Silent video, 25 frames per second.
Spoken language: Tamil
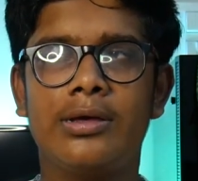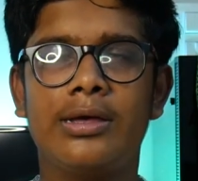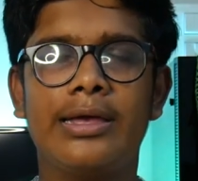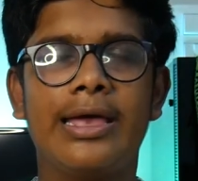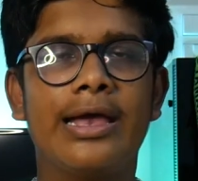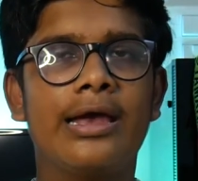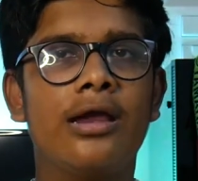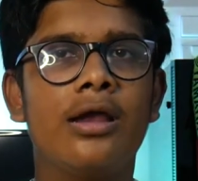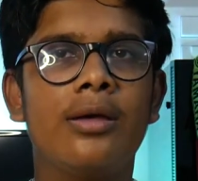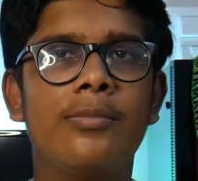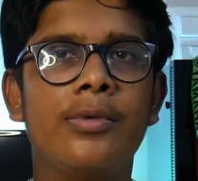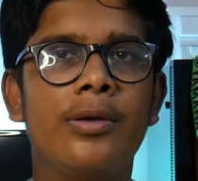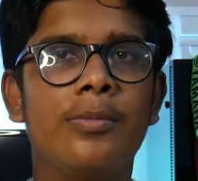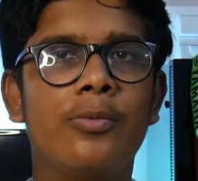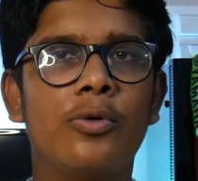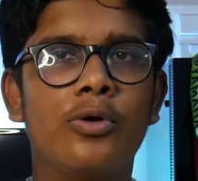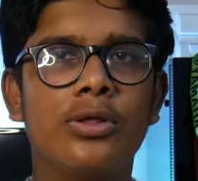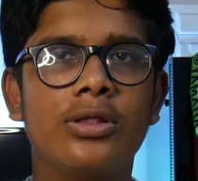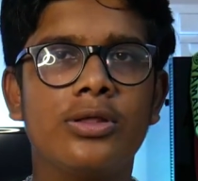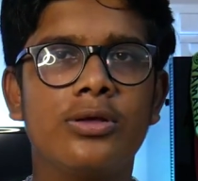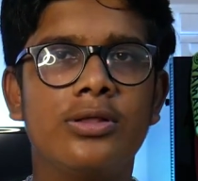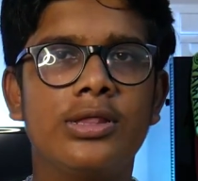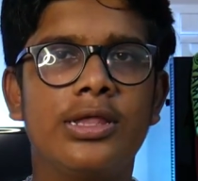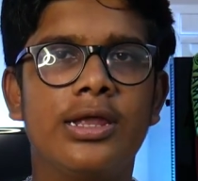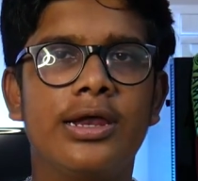எக்கனாமி
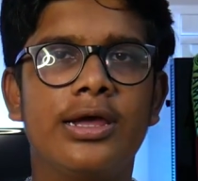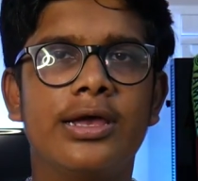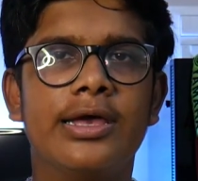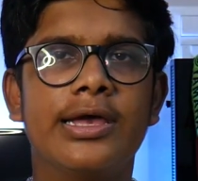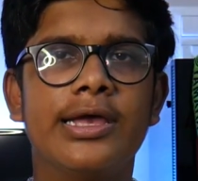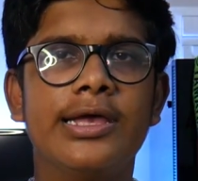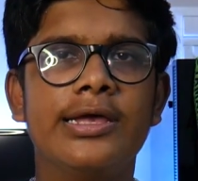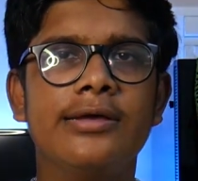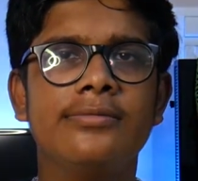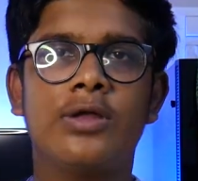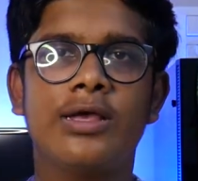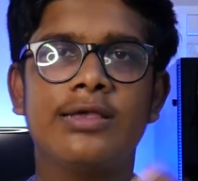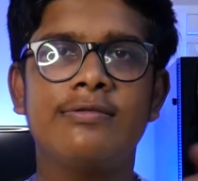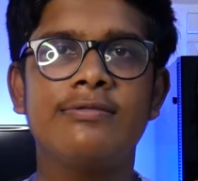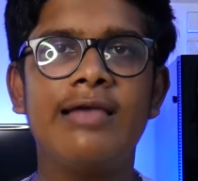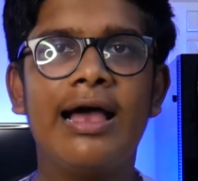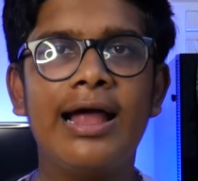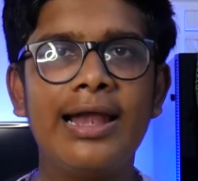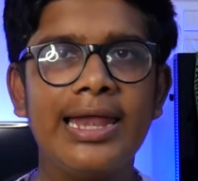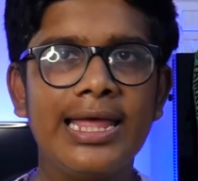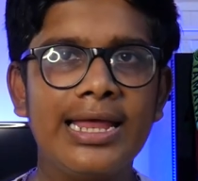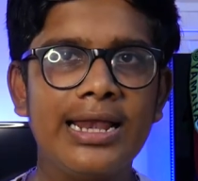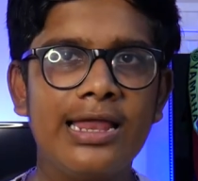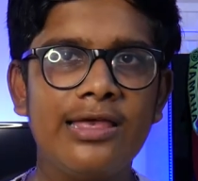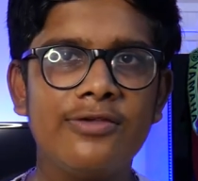பொறுத்து வந்து இருக்கு நான்
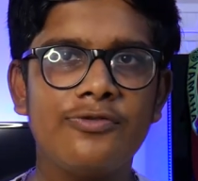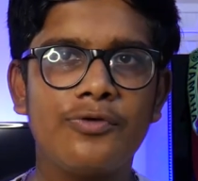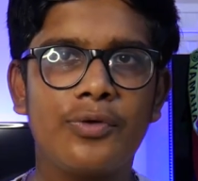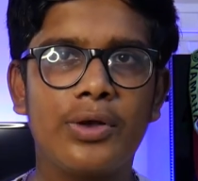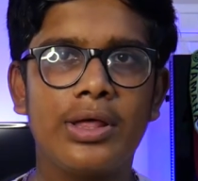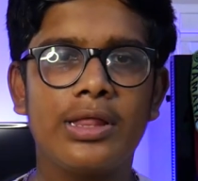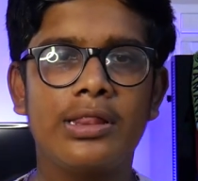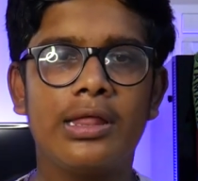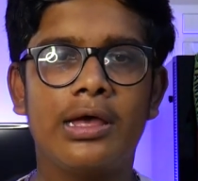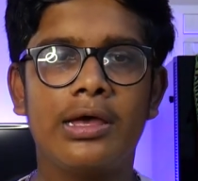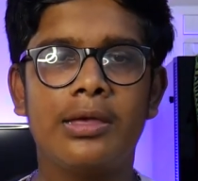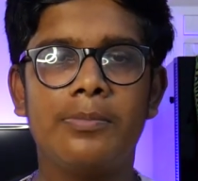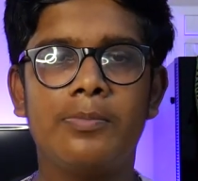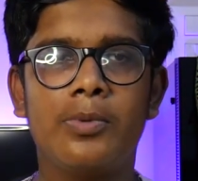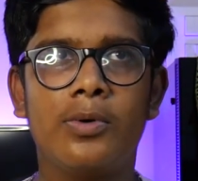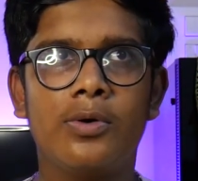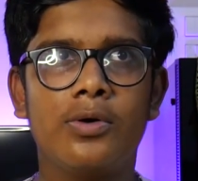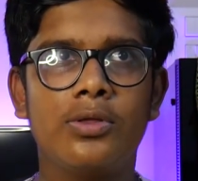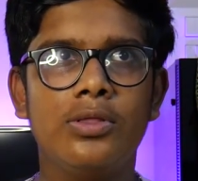ஸ்டார்டிங்லேயே சொன்னது தான் இப்போ